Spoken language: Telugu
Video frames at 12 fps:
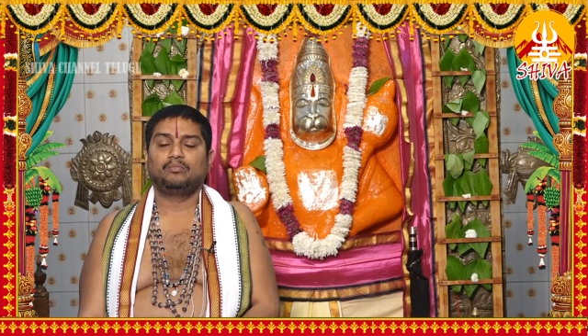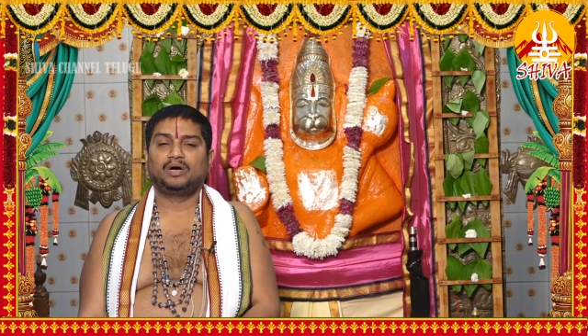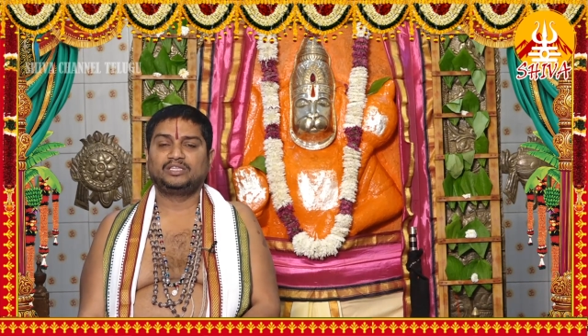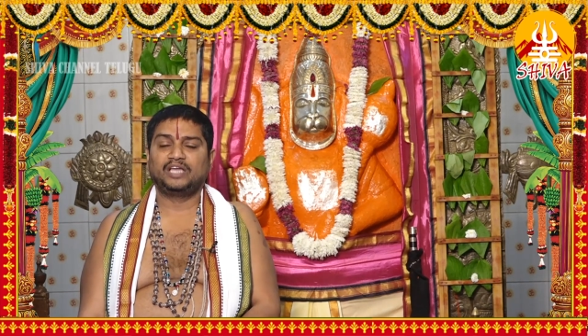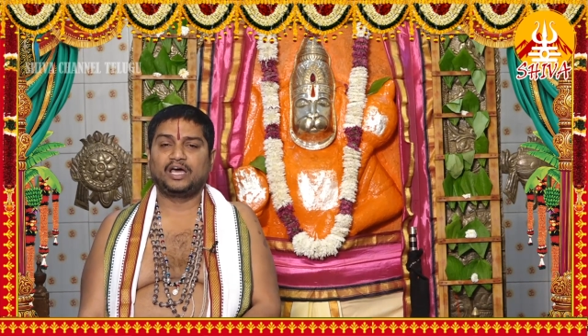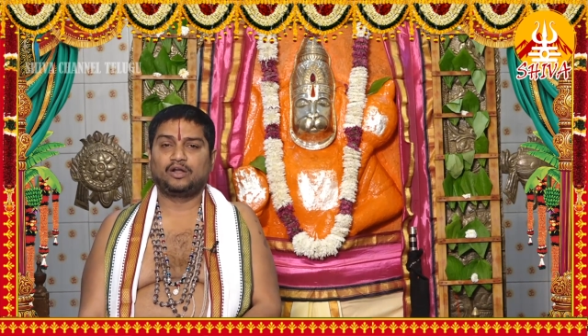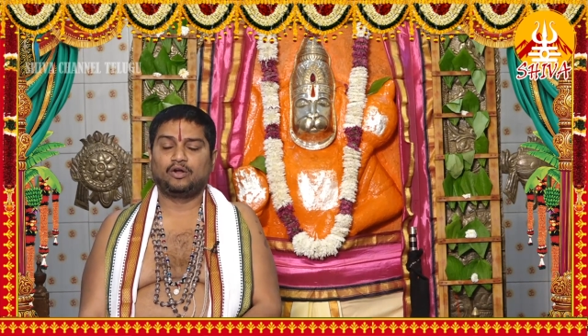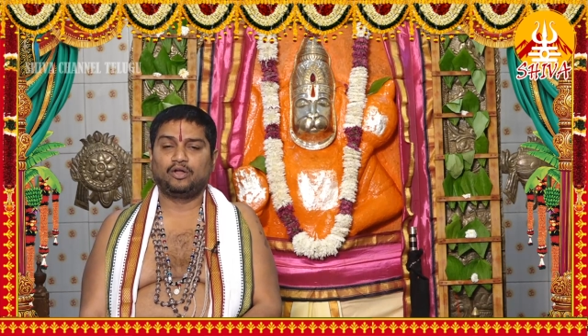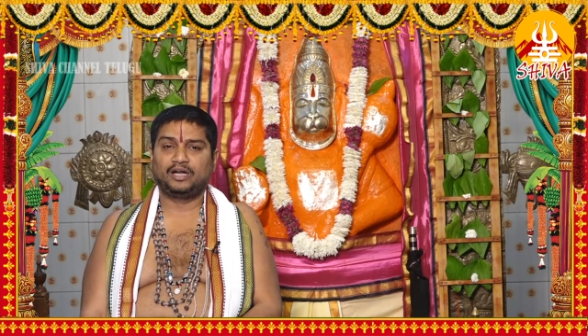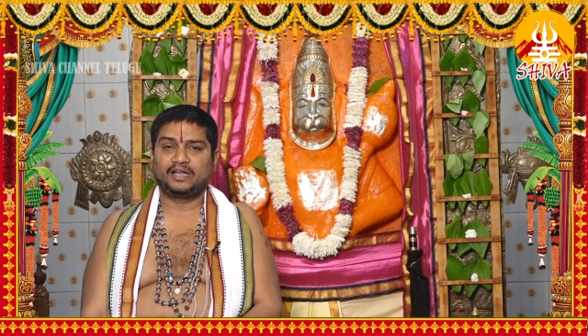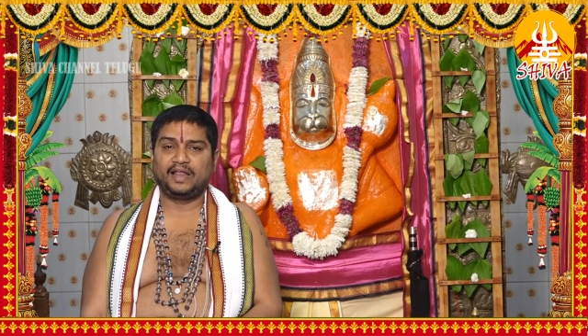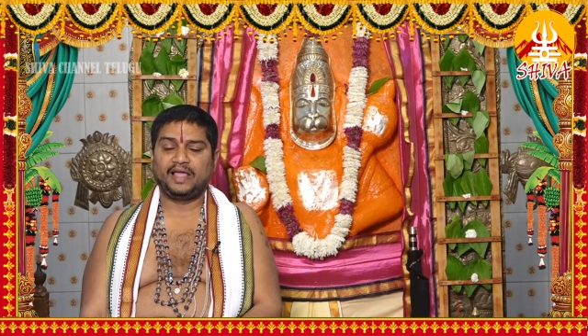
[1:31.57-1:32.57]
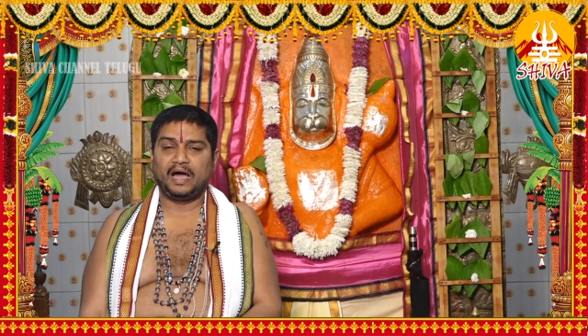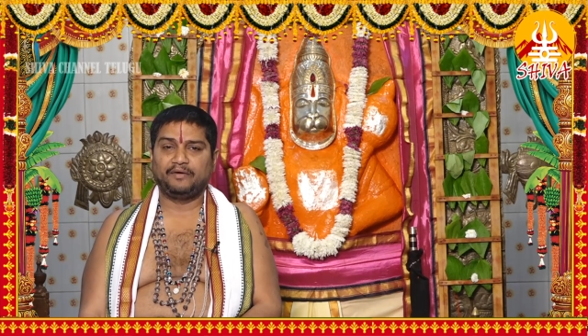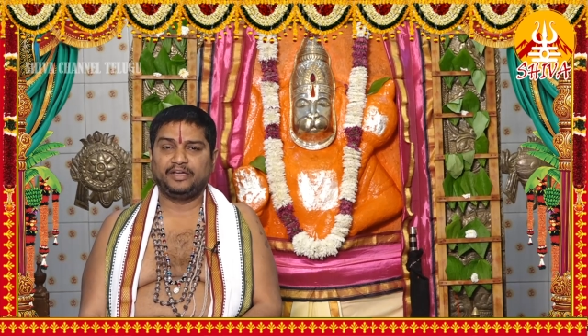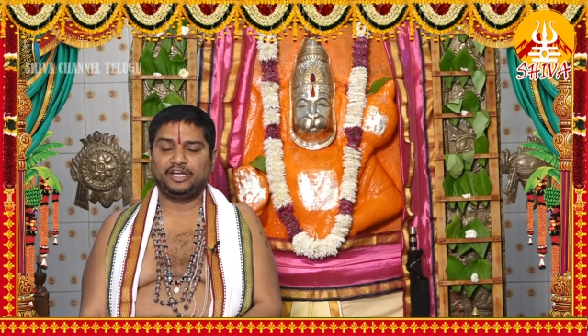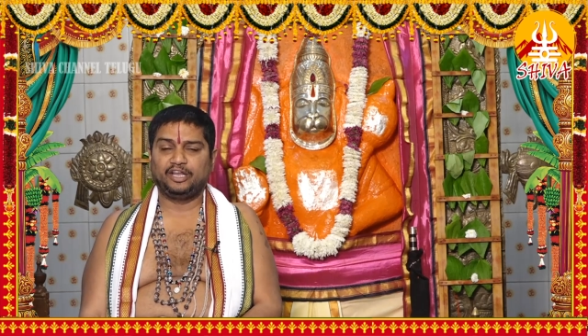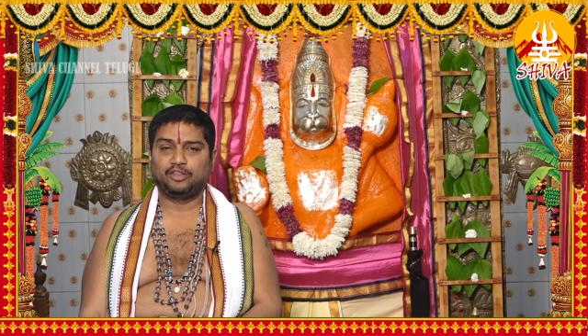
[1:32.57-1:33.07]
మధ్యాహ్నం రెండు గంటల
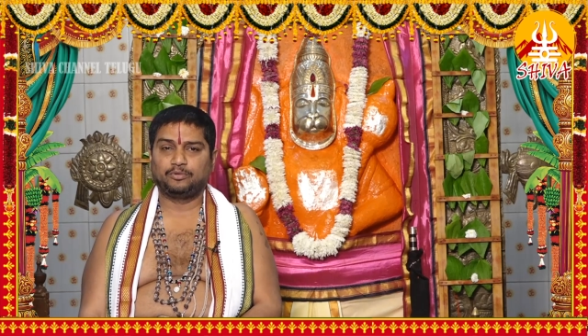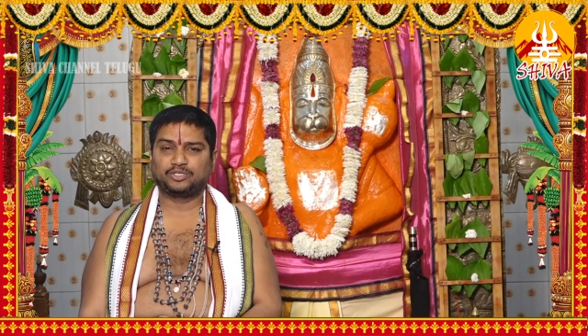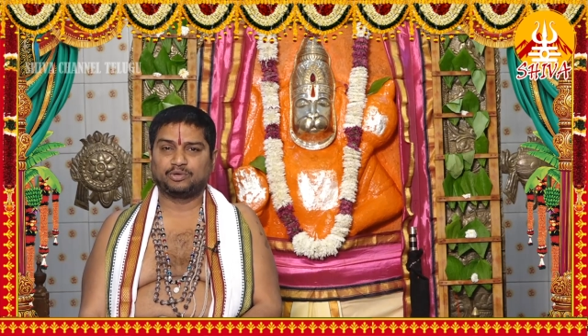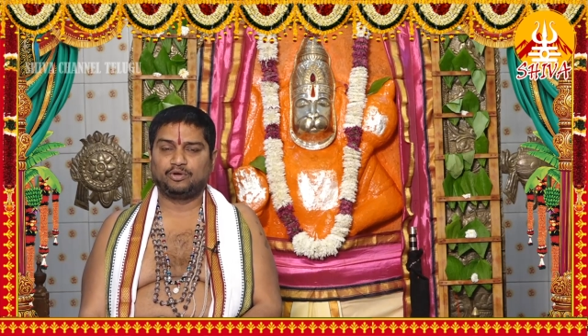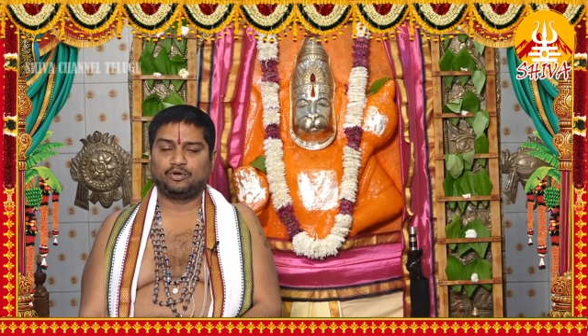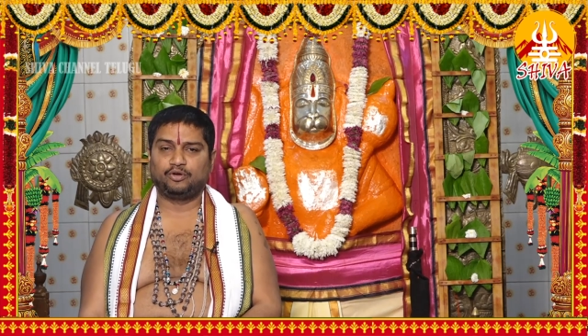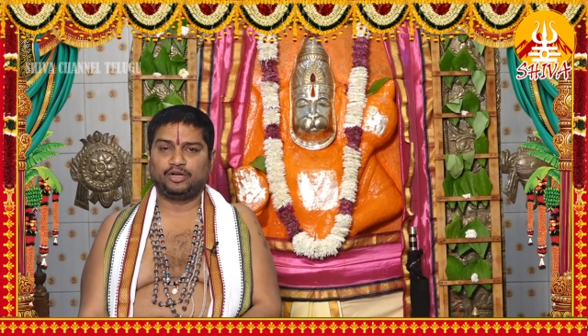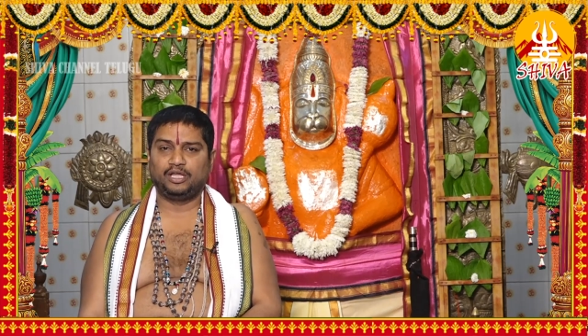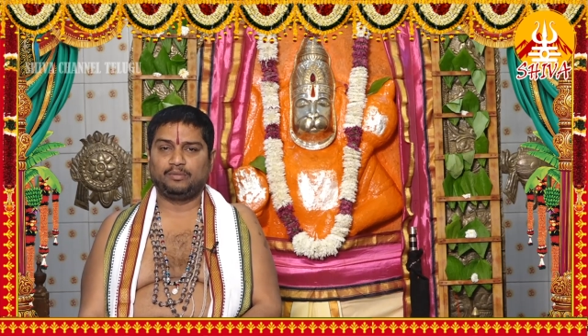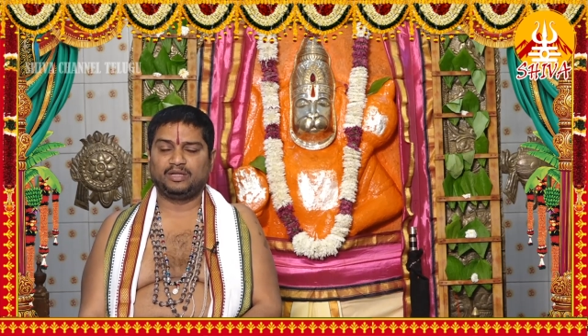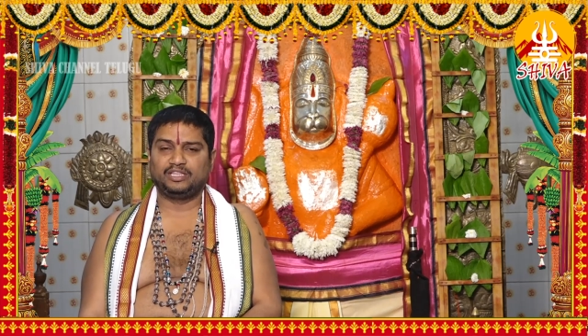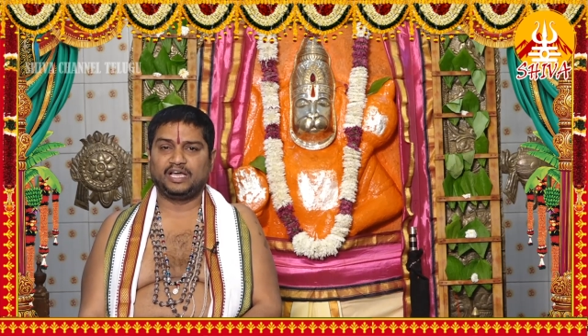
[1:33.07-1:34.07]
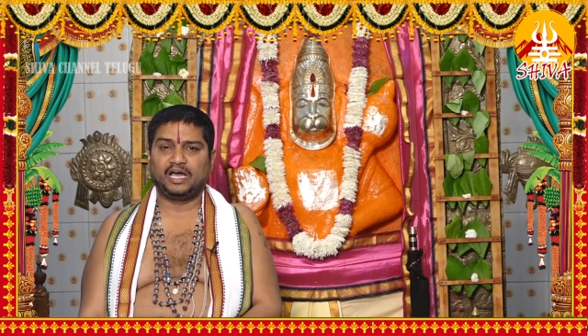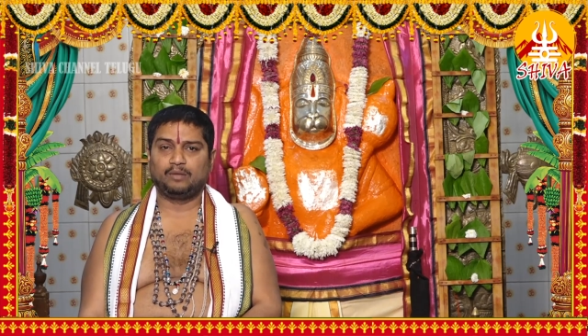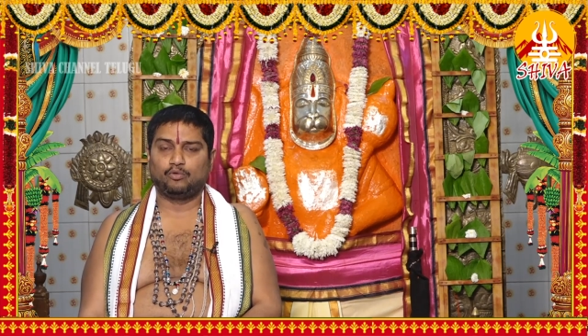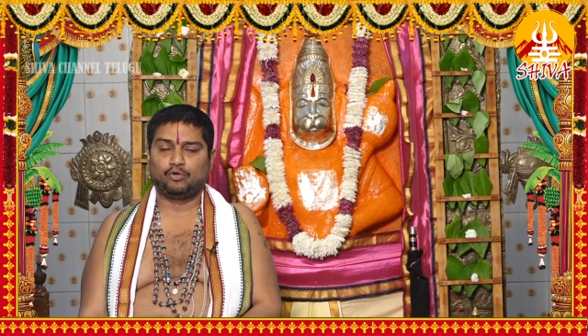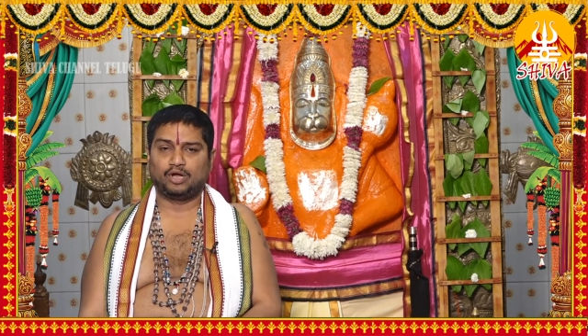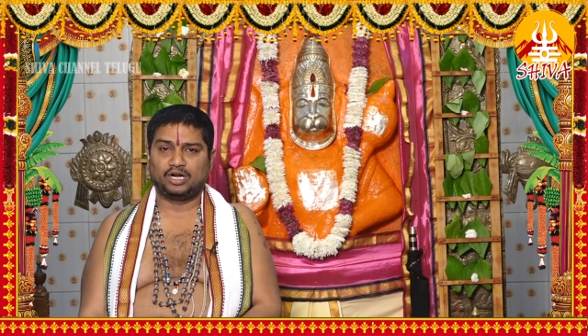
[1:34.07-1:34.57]
యాభై ఎనిమిది నిమిషముల నుండి మధ్యాహ్నం
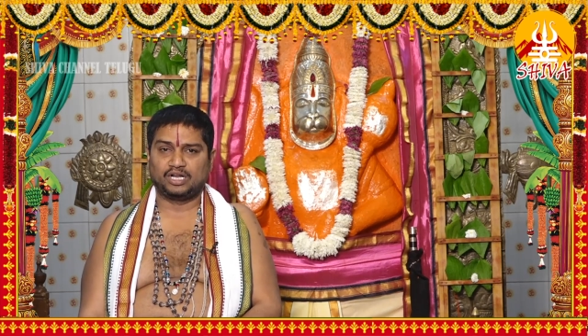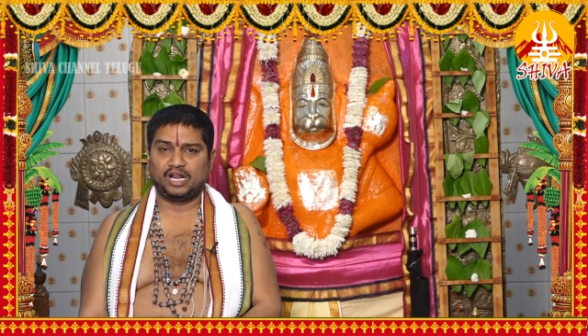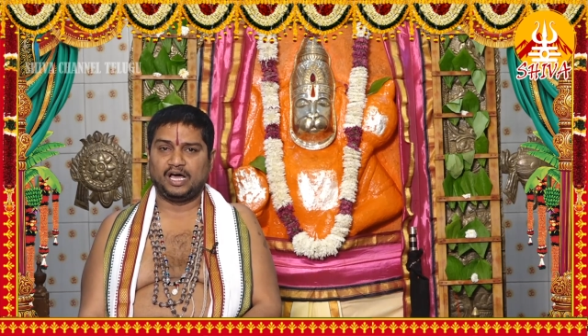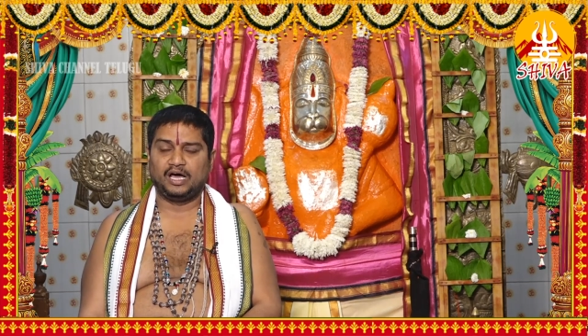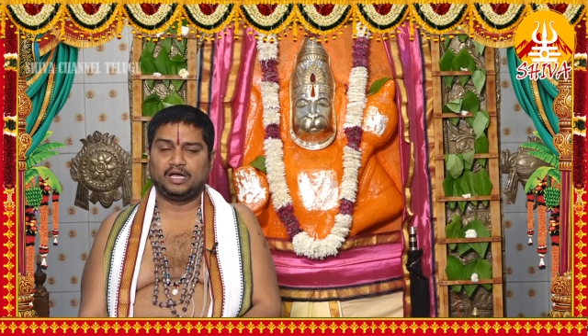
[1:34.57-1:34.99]
మూడు గంటల